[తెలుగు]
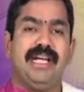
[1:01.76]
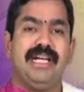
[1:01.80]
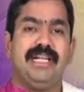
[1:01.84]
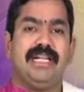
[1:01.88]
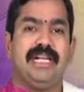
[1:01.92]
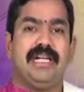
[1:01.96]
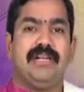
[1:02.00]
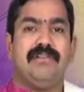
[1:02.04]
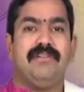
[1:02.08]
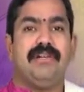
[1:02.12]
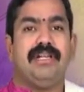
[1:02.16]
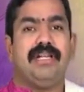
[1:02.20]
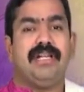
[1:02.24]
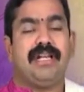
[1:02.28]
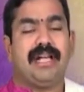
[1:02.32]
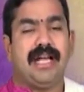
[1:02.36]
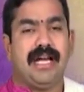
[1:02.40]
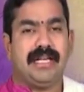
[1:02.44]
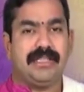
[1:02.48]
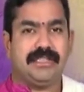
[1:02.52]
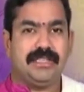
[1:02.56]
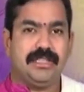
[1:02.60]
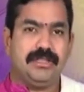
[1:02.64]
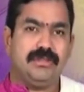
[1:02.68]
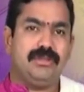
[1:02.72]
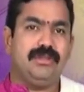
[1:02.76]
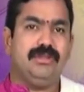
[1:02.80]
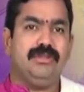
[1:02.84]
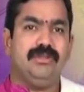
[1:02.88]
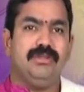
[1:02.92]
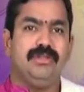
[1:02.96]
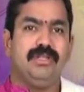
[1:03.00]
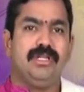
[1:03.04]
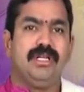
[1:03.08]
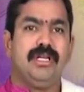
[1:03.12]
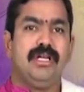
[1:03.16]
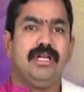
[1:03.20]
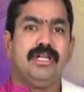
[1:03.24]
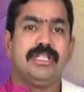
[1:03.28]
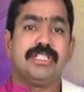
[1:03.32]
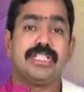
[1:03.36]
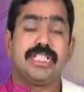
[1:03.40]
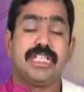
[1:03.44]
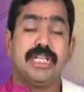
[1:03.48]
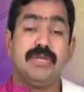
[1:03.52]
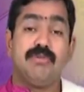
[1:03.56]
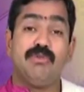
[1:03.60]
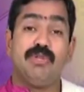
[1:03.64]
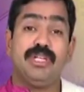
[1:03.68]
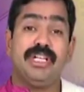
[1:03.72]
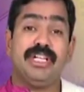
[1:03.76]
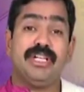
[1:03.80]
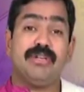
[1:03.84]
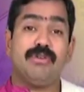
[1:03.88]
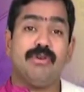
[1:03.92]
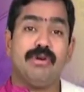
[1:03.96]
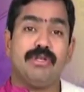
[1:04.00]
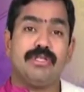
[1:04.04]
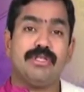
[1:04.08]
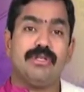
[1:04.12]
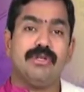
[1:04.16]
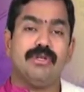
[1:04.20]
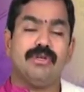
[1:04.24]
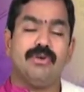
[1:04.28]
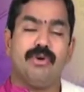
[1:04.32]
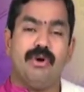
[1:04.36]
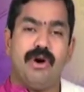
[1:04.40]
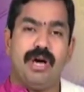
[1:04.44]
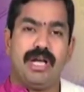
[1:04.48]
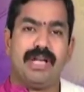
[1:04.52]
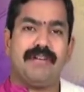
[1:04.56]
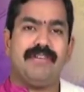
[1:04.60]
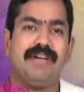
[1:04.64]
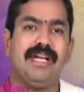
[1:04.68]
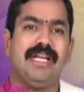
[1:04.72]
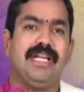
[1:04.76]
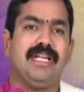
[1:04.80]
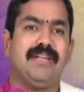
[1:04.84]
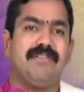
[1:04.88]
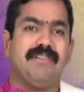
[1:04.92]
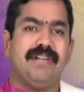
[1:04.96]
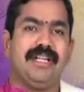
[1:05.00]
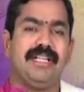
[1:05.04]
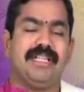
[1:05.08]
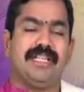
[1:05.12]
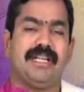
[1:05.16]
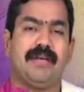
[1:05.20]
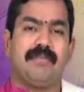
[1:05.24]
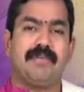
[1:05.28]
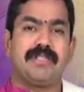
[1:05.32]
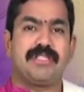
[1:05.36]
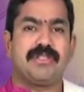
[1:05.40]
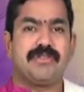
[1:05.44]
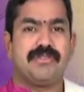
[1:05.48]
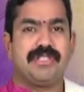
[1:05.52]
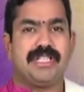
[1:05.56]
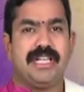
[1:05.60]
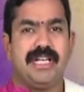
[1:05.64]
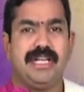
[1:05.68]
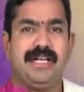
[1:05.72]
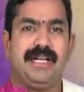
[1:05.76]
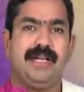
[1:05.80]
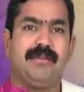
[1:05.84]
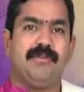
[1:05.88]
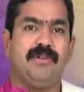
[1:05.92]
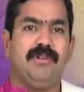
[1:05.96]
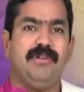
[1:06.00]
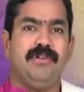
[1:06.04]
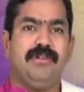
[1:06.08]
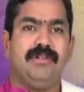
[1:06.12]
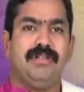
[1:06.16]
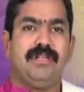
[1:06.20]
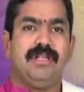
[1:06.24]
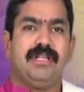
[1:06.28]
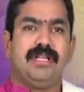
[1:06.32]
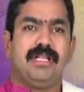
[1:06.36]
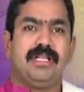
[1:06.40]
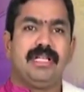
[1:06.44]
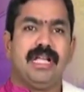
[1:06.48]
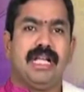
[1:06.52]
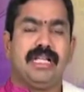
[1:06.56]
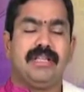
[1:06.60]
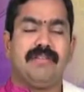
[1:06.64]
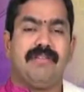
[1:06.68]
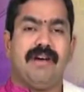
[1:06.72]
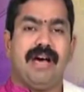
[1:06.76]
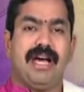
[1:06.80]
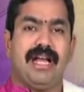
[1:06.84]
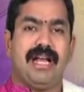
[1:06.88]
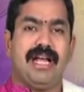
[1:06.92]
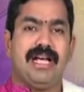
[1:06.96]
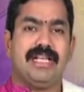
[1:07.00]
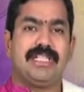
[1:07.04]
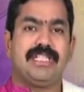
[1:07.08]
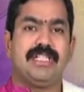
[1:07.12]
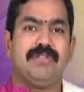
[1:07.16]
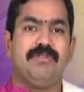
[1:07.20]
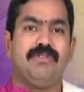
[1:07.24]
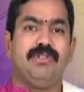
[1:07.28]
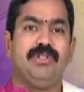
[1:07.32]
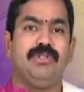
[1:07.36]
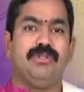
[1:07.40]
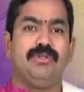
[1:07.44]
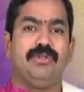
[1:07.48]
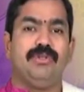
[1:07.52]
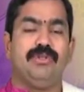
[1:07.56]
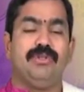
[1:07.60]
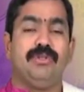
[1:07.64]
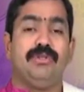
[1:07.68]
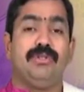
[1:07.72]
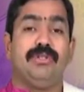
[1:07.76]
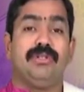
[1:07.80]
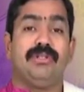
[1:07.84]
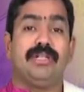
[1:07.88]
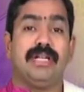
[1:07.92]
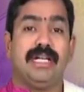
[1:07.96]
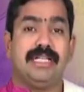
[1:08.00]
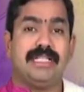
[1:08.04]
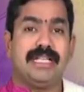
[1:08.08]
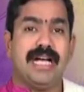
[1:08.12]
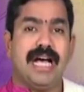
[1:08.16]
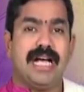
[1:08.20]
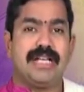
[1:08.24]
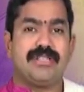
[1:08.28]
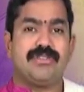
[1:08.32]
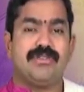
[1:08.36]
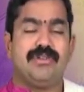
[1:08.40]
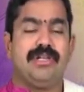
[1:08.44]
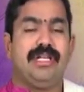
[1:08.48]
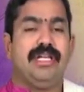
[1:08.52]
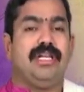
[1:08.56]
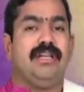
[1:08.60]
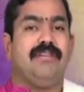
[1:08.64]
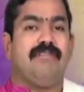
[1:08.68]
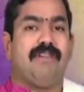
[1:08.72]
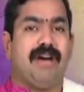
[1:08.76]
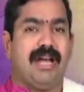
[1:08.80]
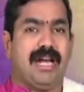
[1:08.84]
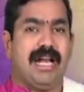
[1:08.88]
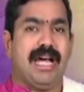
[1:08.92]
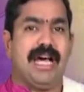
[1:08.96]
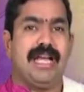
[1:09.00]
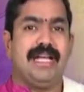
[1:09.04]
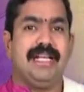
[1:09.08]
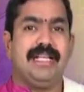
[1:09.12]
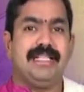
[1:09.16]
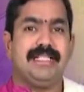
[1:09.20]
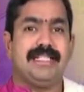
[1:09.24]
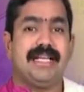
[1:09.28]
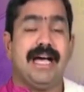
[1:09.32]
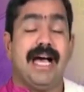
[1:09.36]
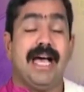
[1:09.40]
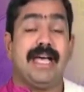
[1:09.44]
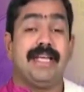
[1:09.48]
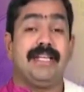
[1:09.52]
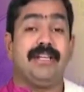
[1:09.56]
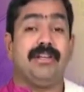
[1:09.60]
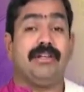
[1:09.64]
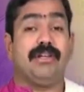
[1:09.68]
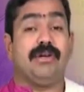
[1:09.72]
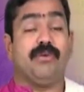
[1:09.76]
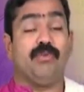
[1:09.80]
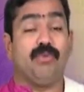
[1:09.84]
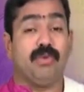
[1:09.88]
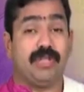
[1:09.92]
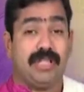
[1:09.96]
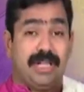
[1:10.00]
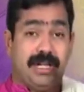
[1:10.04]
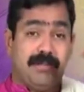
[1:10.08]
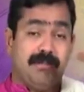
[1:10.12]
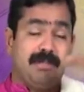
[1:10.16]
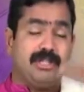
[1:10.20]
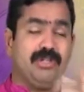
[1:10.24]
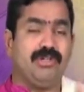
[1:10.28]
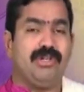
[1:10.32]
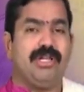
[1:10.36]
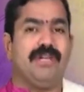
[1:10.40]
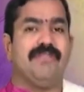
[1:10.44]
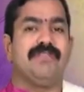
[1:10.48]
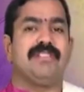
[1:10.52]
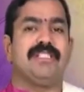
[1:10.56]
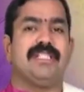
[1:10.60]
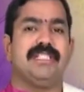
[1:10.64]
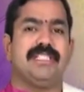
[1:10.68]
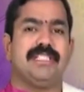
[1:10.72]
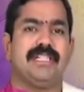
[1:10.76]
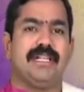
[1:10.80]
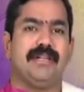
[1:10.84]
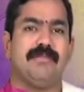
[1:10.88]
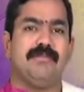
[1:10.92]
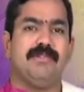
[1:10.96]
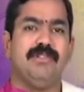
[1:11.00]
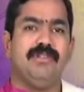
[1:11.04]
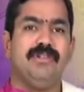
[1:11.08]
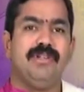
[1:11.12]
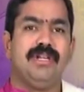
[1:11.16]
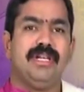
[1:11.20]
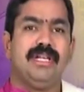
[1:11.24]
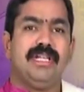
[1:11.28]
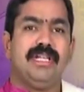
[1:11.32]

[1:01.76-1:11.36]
అనేటటువంటి రాక్షసుడు శివుడి కోసం ఘోరమైనటువంటి తపస్సు చేయడము తద్వారా శివుడు గజాసురుడికి వరాన్నిచ్చి ఆయన యొక్క ఉదరమందు నివసించడము